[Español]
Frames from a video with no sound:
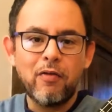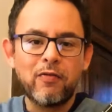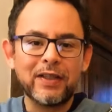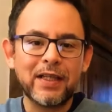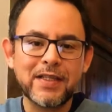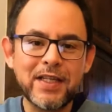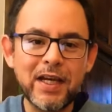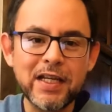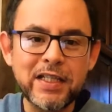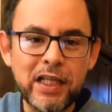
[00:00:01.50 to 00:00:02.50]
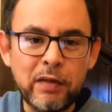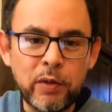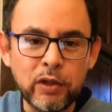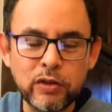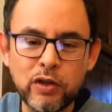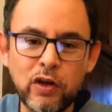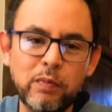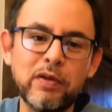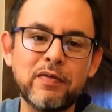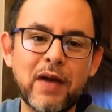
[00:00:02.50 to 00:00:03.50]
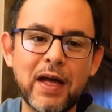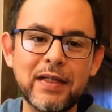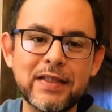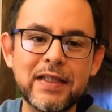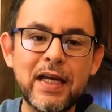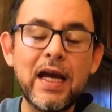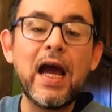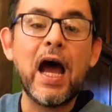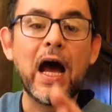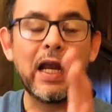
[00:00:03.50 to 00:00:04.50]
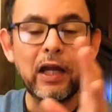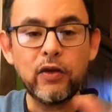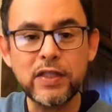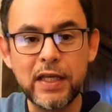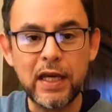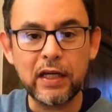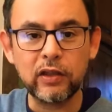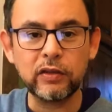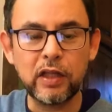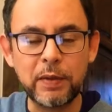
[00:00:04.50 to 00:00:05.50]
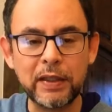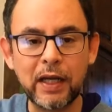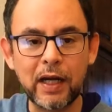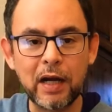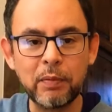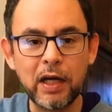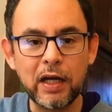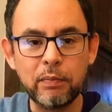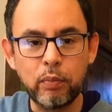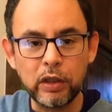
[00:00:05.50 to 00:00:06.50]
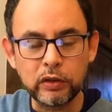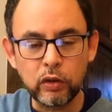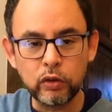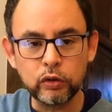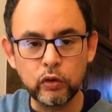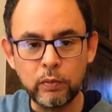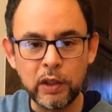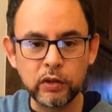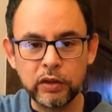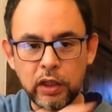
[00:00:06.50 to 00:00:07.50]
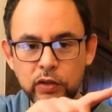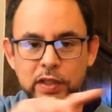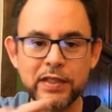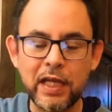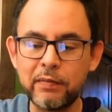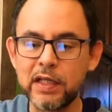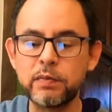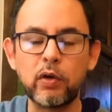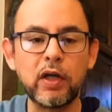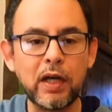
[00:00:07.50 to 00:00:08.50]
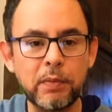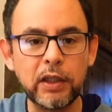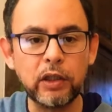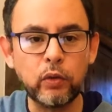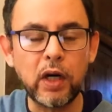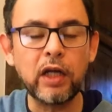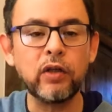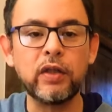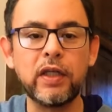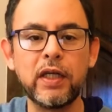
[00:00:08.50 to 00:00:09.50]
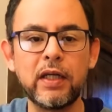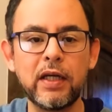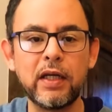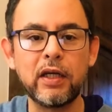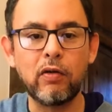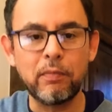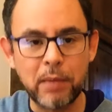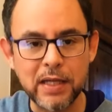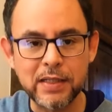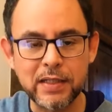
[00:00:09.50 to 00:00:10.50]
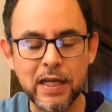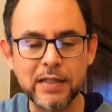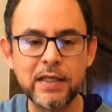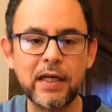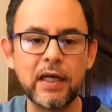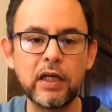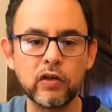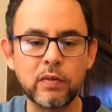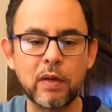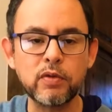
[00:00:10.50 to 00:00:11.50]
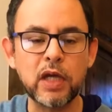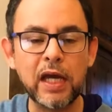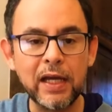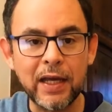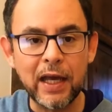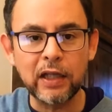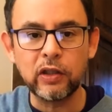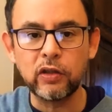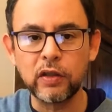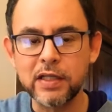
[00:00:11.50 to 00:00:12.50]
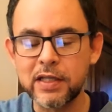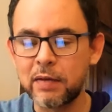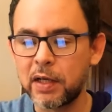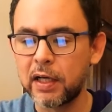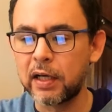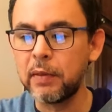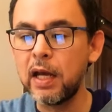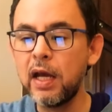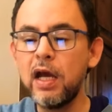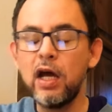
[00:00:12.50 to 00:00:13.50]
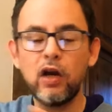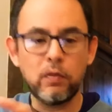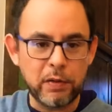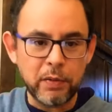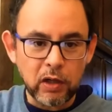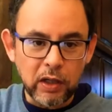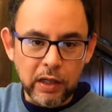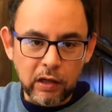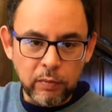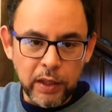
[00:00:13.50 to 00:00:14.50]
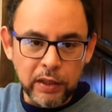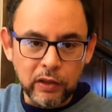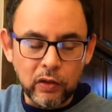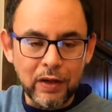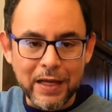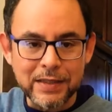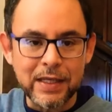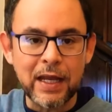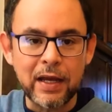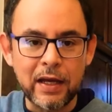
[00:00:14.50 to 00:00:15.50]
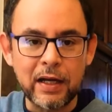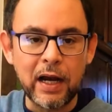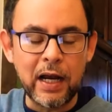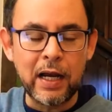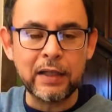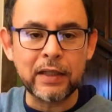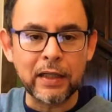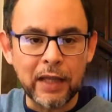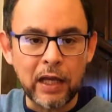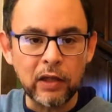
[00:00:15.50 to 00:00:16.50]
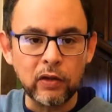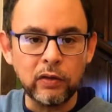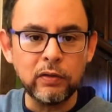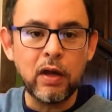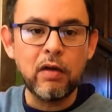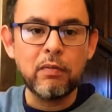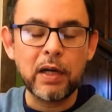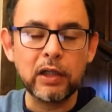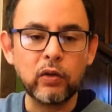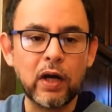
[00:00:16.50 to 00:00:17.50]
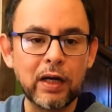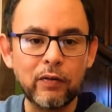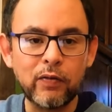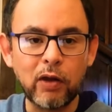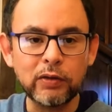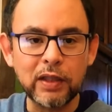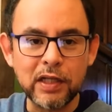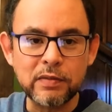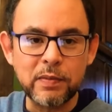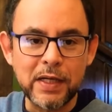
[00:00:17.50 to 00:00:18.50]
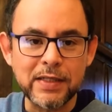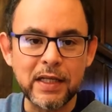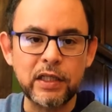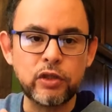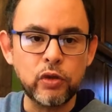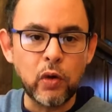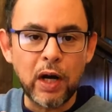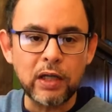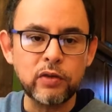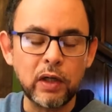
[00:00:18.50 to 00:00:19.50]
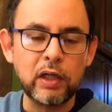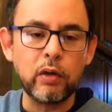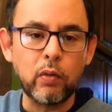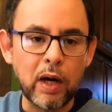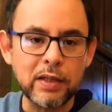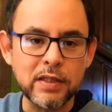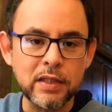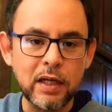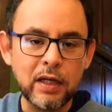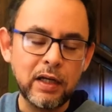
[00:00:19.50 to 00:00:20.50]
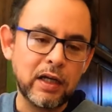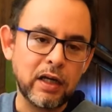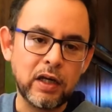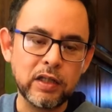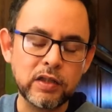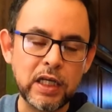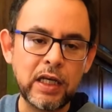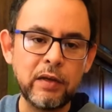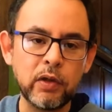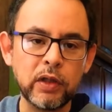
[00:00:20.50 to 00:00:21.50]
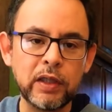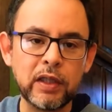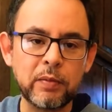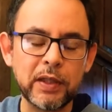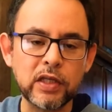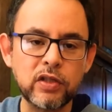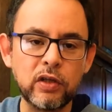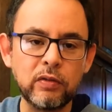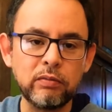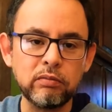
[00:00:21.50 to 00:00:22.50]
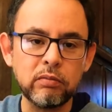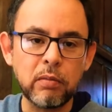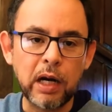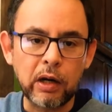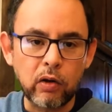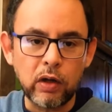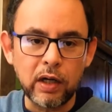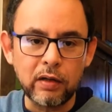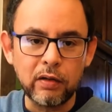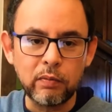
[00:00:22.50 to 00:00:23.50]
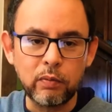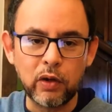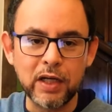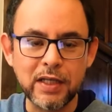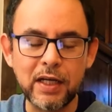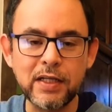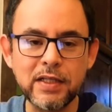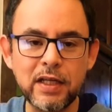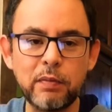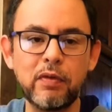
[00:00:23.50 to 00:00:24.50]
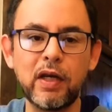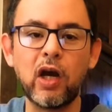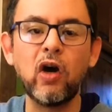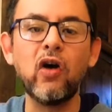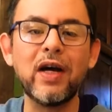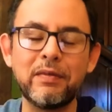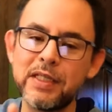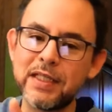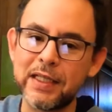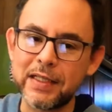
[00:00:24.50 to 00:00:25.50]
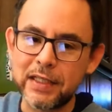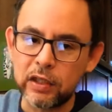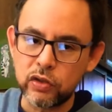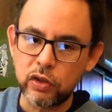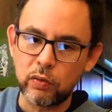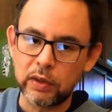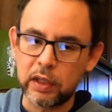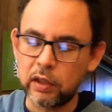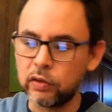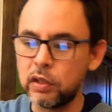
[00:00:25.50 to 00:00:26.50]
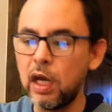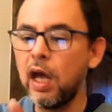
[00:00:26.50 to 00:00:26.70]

Fantasía Silvius Leopold Weiss. Al lado izquierdo del pentagrama he puesto los números de los sistemas porque la partitura no tiene compases, así que nos vamos a ir guiando de esa manera. Lo primero que recomiendo es leer el tratado para tocar la flauta transversa de Johann Joachim Quantz, que es el libro de interpretación barroca por excelencia publicado en 1752.